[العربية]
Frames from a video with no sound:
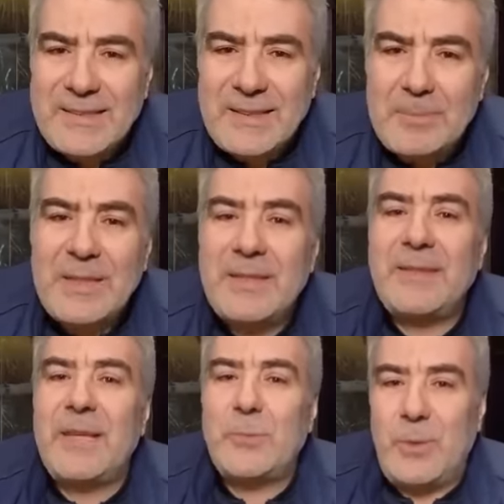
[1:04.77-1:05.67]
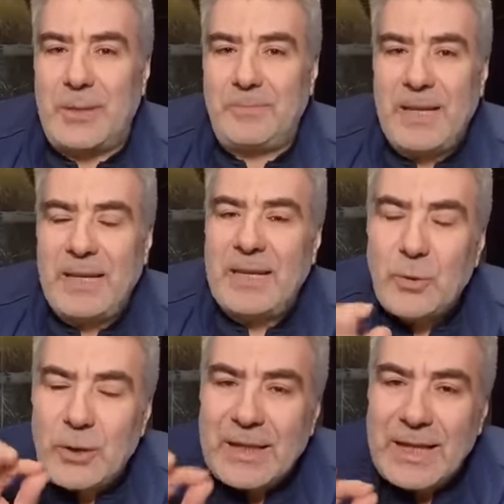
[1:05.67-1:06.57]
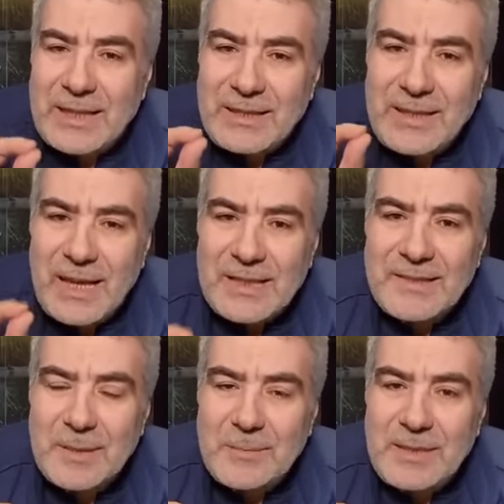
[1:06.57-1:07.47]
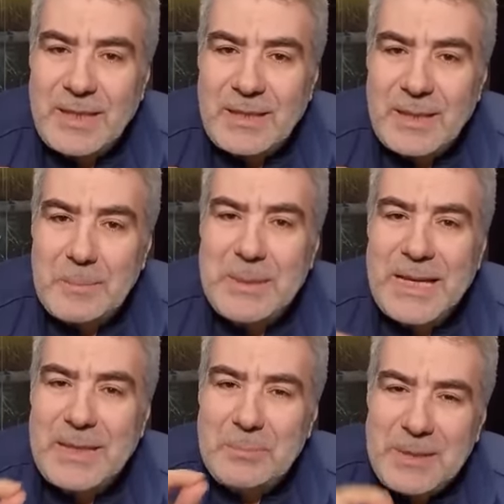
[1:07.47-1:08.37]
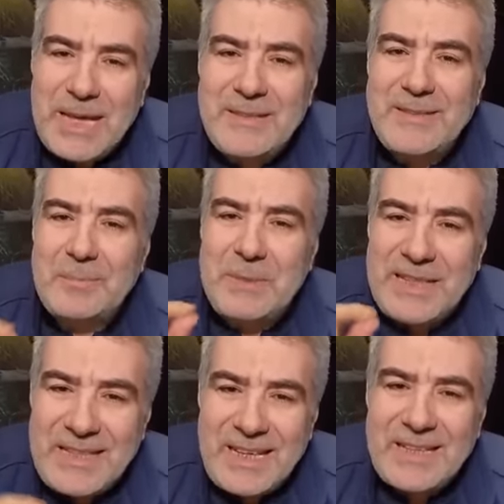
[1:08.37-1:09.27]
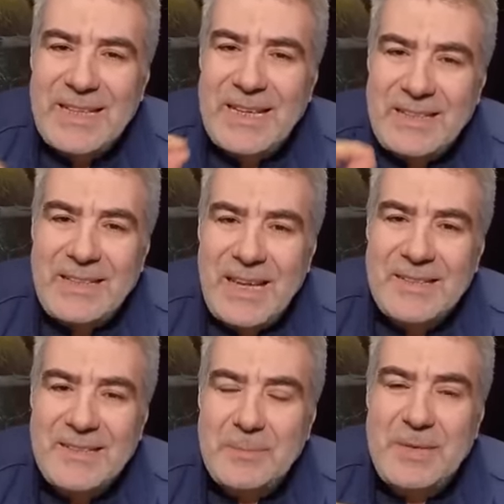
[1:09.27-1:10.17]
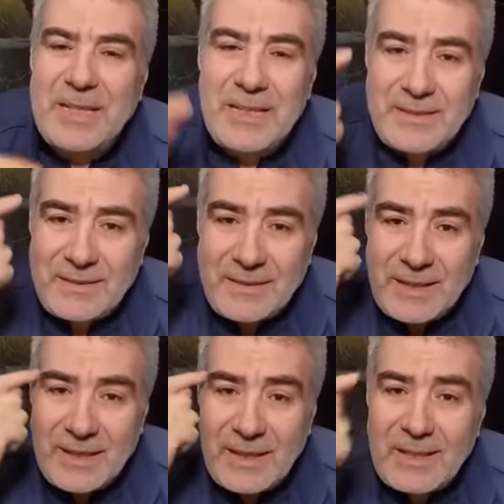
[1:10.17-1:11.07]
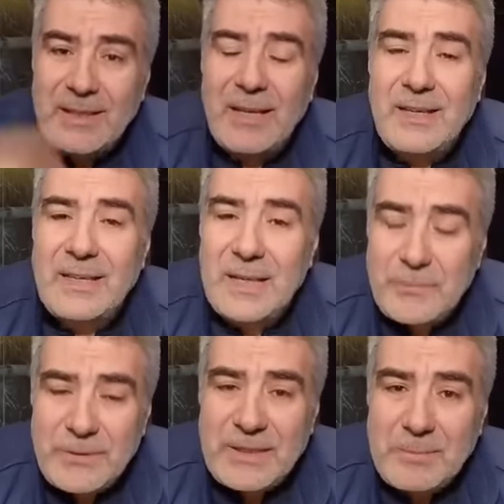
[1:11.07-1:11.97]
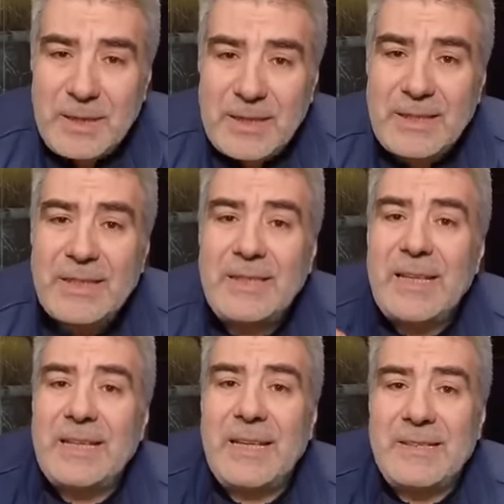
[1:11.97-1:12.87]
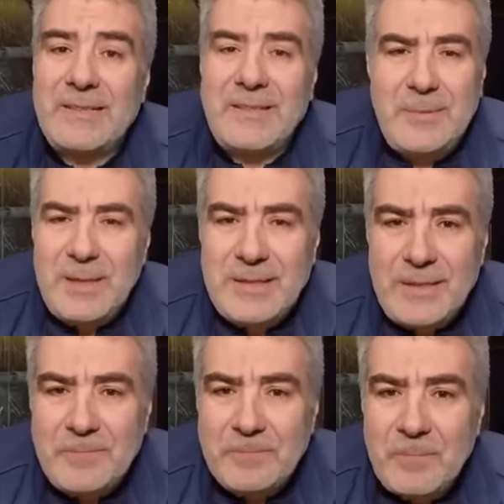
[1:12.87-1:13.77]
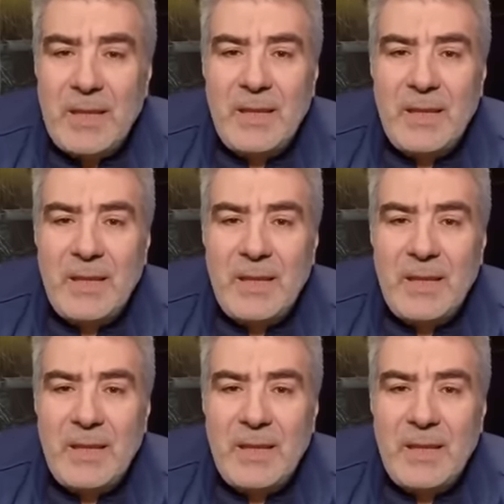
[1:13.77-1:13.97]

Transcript: العصبية ثروة كل خلية عصبية من المئة مليار خلية عصبية التي خلقها الله في دماغك هي كنز لماذا؟